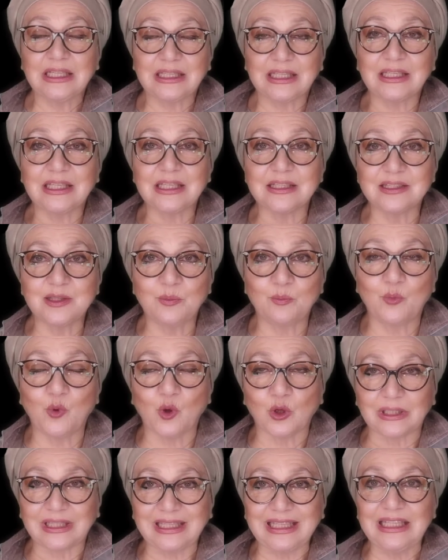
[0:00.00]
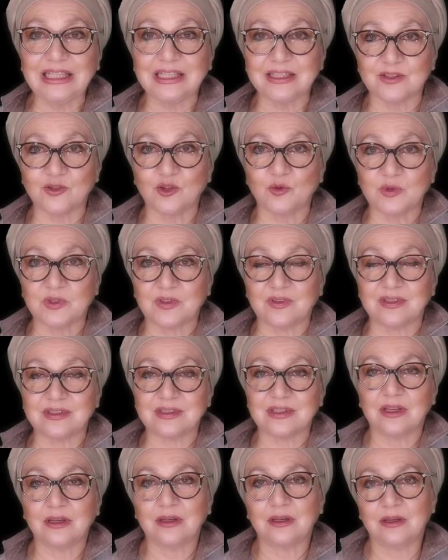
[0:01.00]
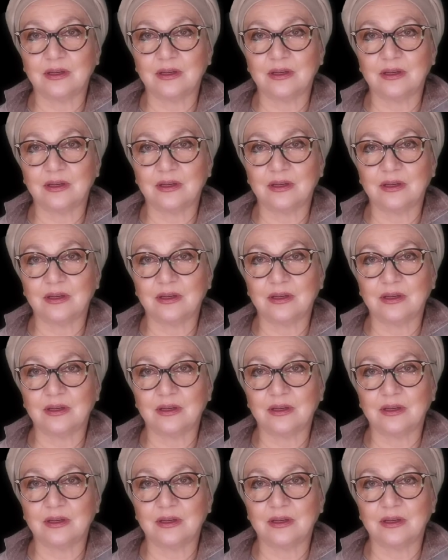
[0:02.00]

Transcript: Так если порт их собственность,